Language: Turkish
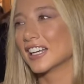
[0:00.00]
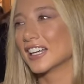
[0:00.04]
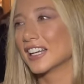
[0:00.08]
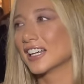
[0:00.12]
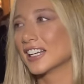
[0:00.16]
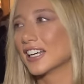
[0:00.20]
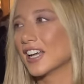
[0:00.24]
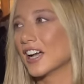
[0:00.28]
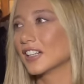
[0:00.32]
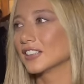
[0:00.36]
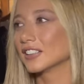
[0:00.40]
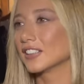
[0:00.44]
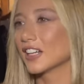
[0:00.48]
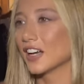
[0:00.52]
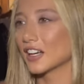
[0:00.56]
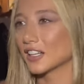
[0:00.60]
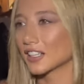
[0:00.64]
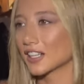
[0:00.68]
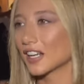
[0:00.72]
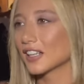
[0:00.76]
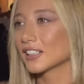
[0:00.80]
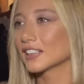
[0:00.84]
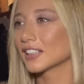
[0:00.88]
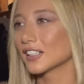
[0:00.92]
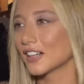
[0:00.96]
Yani
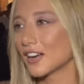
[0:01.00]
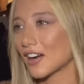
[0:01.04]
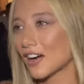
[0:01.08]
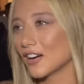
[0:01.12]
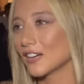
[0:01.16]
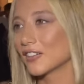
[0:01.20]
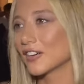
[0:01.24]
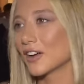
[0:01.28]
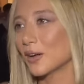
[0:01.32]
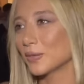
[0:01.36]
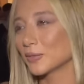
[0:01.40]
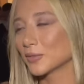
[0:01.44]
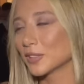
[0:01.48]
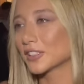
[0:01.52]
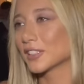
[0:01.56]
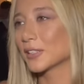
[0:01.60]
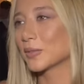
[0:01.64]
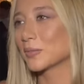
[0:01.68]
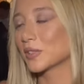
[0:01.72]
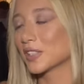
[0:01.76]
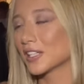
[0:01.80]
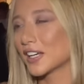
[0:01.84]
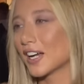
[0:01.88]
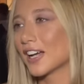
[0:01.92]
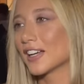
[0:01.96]
Nagihan'la kavgamda
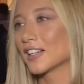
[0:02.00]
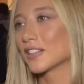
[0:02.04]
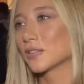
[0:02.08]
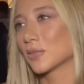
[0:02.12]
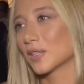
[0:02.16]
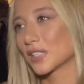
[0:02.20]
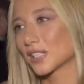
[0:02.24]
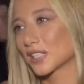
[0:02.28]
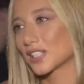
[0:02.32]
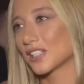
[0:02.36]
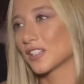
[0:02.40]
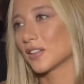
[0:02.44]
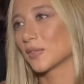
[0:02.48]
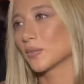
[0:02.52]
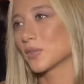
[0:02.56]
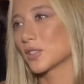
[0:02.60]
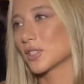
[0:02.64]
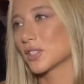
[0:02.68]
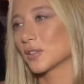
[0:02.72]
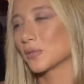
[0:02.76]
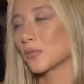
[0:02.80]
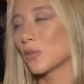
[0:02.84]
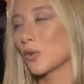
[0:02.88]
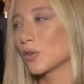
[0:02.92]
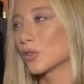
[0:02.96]
tabii ki ayrılmak
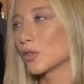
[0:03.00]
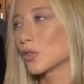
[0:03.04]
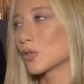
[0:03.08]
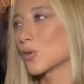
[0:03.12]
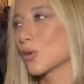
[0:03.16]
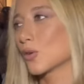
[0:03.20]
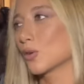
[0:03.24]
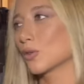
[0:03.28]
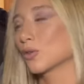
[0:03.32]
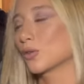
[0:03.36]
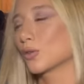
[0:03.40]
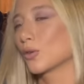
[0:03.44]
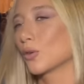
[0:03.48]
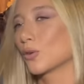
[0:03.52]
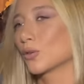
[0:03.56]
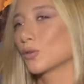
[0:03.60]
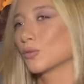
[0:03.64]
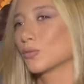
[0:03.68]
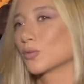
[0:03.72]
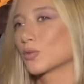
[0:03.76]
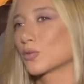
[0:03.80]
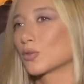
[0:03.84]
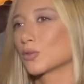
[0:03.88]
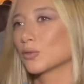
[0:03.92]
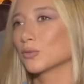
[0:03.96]
istemiştim. Orada çok
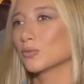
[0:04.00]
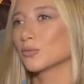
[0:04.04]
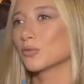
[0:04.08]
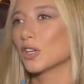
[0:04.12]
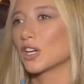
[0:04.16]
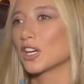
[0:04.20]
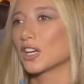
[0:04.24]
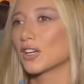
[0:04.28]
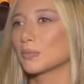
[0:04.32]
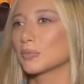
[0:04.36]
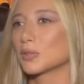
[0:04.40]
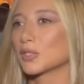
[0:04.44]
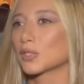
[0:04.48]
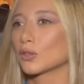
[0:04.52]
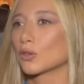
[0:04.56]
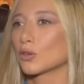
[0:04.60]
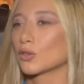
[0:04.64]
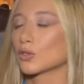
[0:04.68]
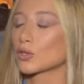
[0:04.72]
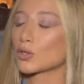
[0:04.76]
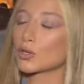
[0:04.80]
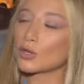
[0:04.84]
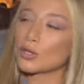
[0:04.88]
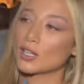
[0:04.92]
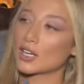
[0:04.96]
yorulmuştum ve
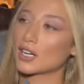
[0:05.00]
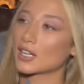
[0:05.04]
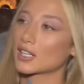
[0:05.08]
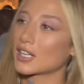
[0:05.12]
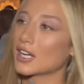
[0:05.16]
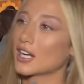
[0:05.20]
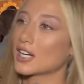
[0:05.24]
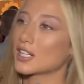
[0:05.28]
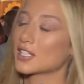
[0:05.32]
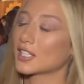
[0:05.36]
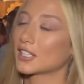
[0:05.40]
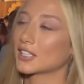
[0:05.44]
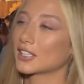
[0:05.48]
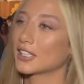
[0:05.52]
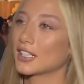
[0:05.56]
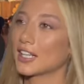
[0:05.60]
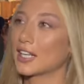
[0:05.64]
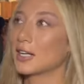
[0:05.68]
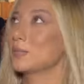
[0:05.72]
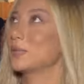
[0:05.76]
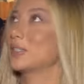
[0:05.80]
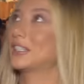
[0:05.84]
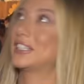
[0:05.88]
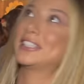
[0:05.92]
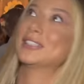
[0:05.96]
psikolojik olarak gerçekten
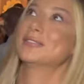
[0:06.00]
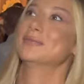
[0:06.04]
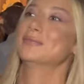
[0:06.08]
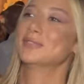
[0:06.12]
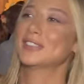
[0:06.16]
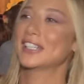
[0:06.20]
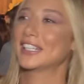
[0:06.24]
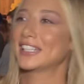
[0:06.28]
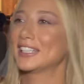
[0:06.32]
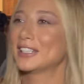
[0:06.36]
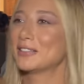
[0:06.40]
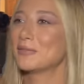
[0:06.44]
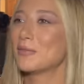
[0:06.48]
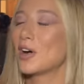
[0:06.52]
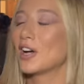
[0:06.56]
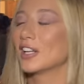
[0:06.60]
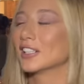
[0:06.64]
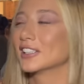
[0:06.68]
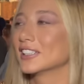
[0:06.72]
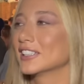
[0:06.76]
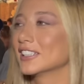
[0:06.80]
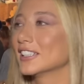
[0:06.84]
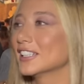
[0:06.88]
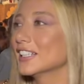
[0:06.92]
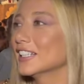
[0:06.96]
hani bittim dediğim
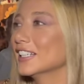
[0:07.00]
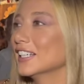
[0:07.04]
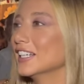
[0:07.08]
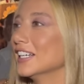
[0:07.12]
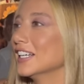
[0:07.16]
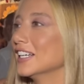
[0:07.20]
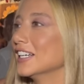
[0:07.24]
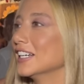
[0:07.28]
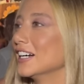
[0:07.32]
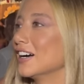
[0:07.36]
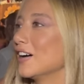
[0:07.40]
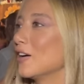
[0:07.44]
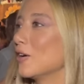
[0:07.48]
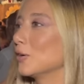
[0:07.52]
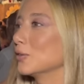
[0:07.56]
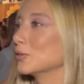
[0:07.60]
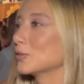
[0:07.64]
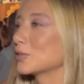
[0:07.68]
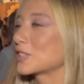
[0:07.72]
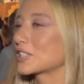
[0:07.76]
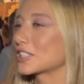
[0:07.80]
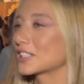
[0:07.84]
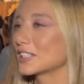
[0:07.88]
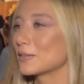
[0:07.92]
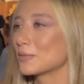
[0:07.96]
andı.
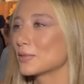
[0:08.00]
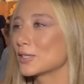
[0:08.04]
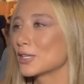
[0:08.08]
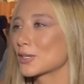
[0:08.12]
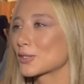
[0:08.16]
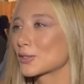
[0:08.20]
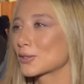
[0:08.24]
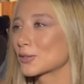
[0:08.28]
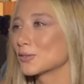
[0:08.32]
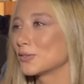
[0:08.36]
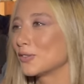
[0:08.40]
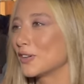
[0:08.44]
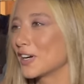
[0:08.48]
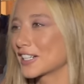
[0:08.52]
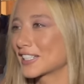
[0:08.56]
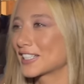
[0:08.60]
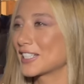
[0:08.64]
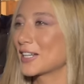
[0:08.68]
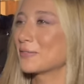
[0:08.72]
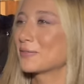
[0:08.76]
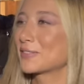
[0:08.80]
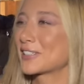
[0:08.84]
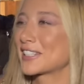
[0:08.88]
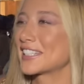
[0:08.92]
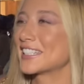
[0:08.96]
Onun dışında biliyorsun ufak
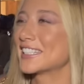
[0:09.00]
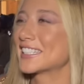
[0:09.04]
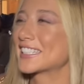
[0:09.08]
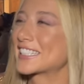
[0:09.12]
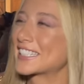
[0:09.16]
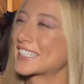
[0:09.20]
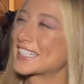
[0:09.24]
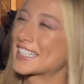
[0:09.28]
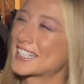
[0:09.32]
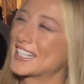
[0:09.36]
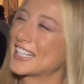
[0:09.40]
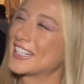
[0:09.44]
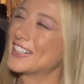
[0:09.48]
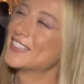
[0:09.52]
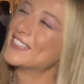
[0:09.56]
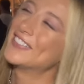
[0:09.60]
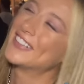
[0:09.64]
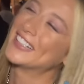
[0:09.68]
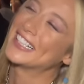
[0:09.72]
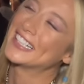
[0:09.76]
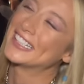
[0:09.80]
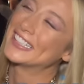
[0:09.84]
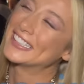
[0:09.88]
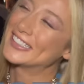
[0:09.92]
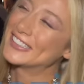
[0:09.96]
çaplı sinir krizlerim
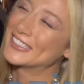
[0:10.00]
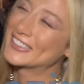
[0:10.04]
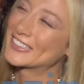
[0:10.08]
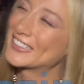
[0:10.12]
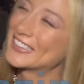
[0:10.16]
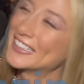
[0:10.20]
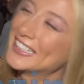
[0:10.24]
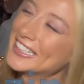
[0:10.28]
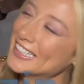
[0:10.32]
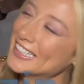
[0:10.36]
falan aldı